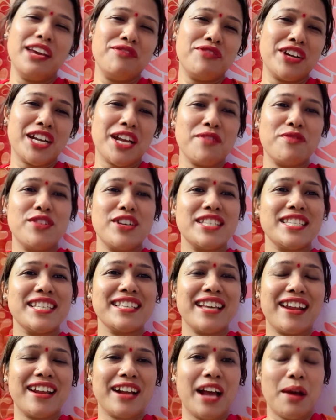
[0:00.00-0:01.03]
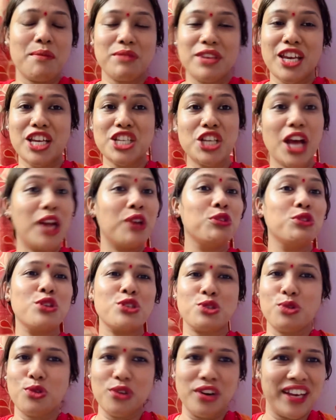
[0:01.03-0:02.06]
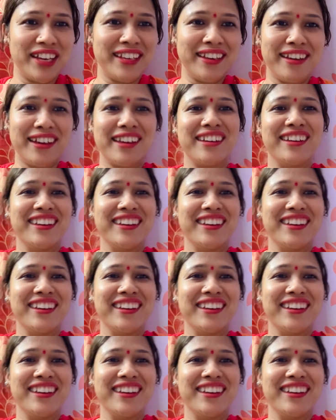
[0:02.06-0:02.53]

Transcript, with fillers: फटाफट से सारा काम किया शानू तो स्कूल गई है